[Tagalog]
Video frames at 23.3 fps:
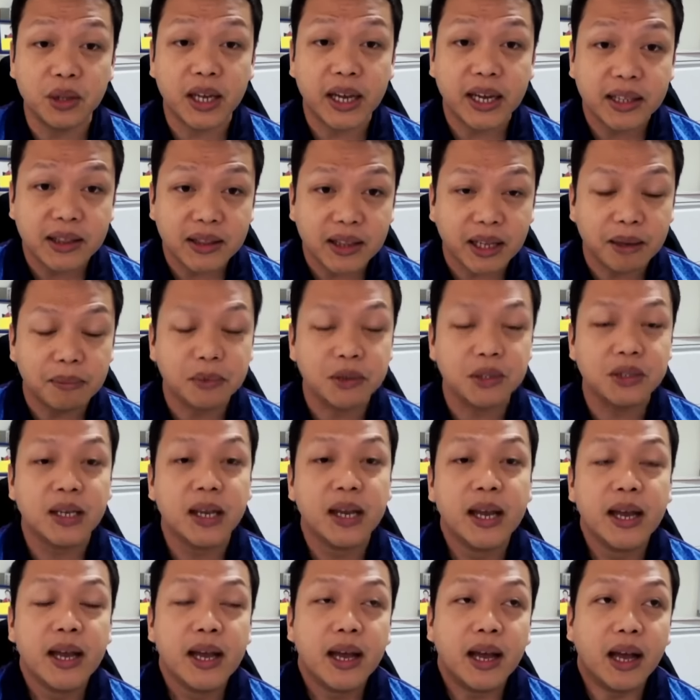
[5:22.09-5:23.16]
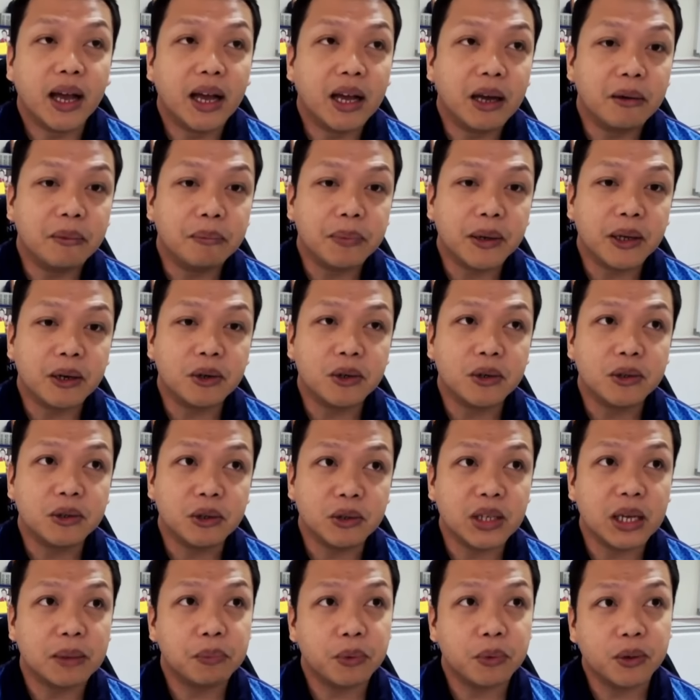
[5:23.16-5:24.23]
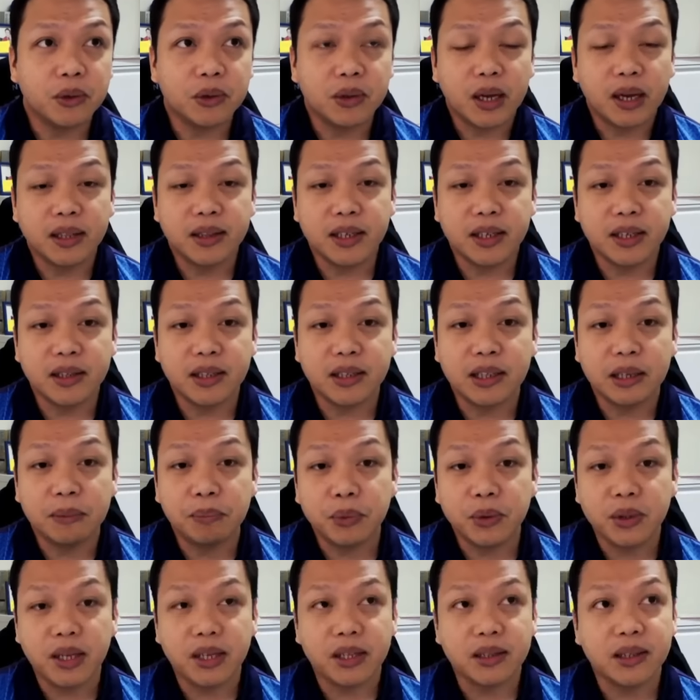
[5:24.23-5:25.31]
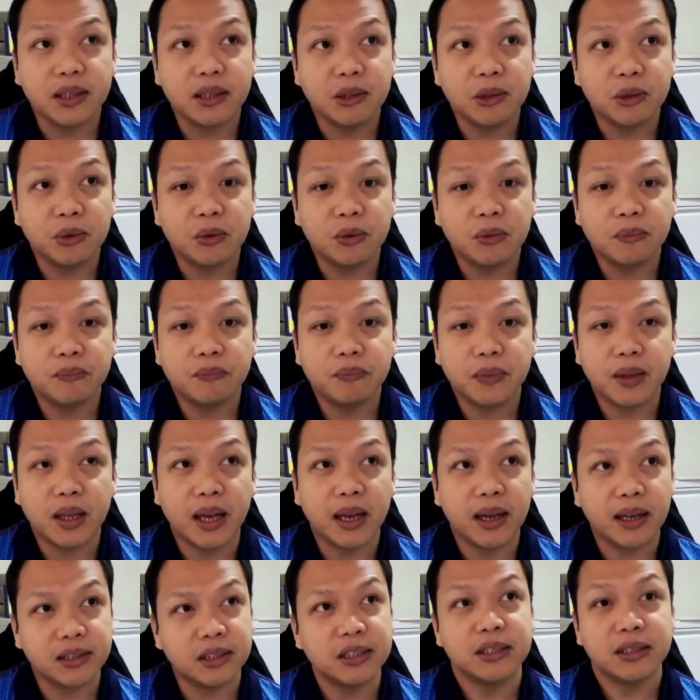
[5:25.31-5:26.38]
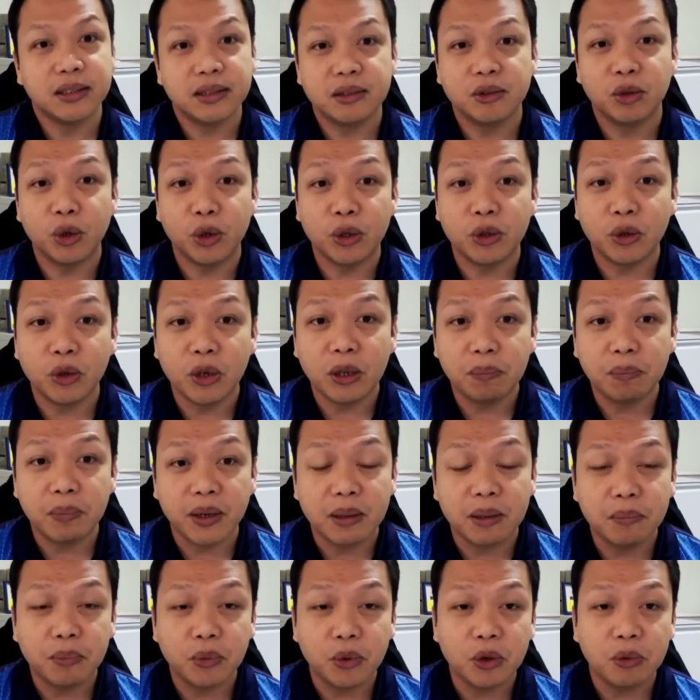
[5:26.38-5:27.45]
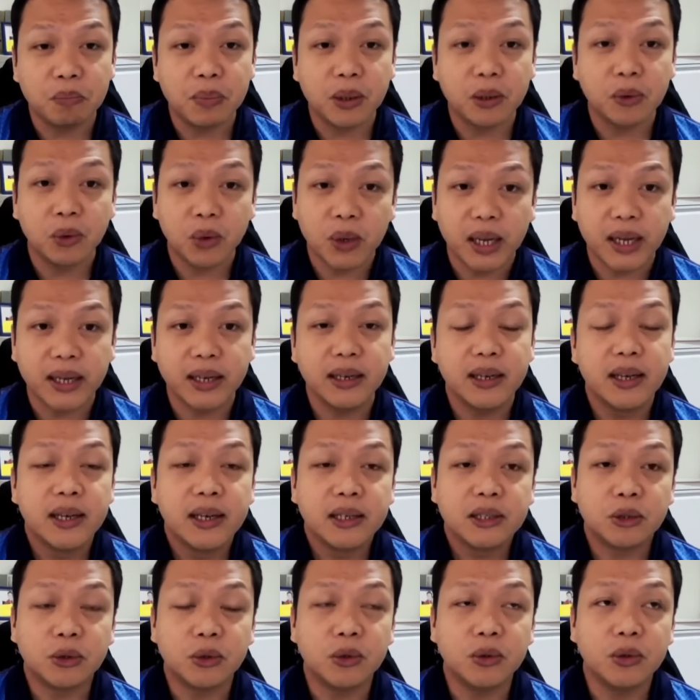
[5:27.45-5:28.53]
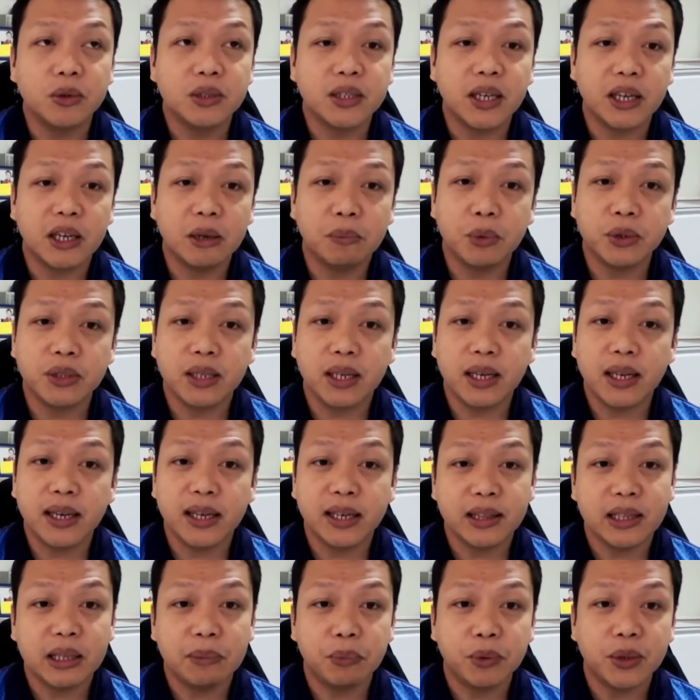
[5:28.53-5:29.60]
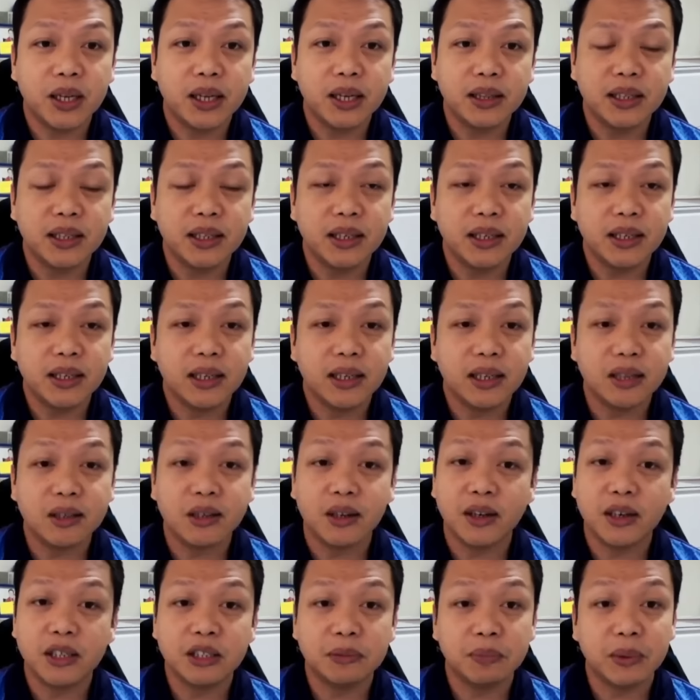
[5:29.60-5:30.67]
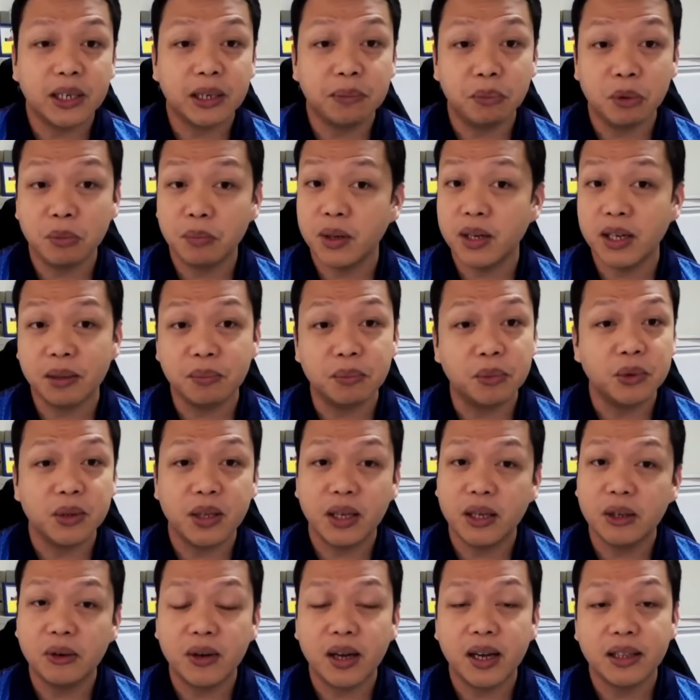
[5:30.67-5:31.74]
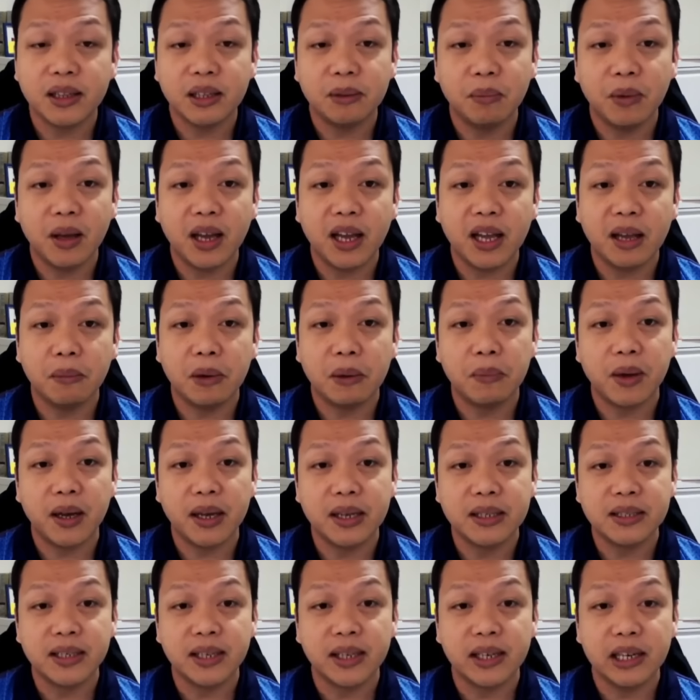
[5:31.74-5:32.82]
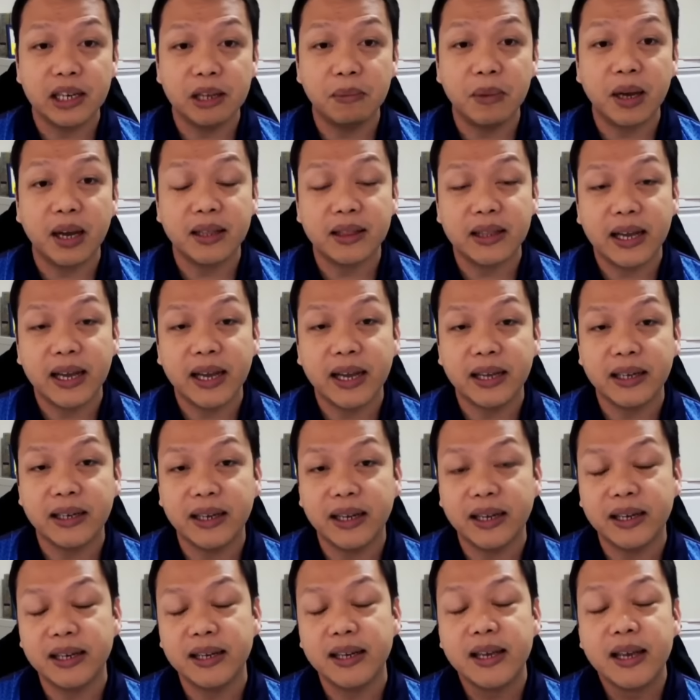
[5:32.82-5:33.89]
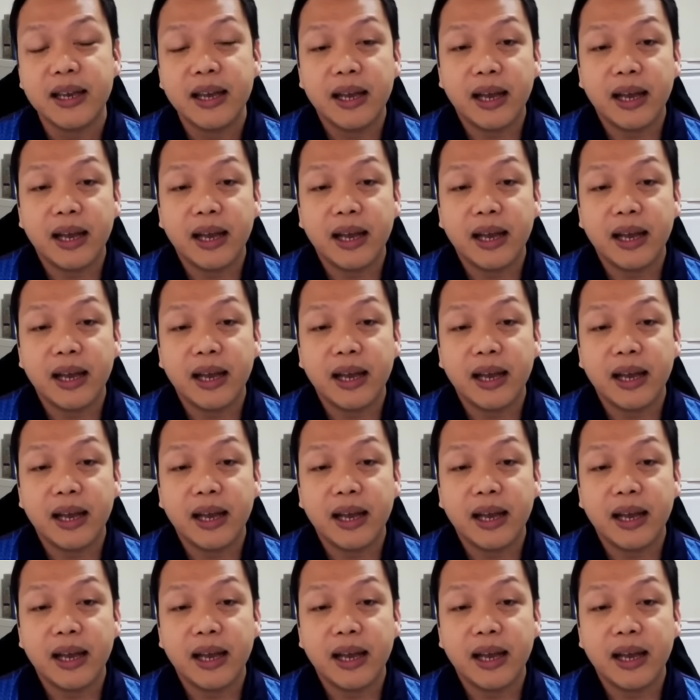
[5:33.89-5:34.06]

items Uh, pero yun nga po, atin tinitignan po natin yung uh, kasi tuloy-tuloy pa rin po yung pag-ulan. So sa ngayon po talaga hindi po natin ini-encourage pa na bumalik muna yung ating mga kababayan sa kanilang mga tahanan.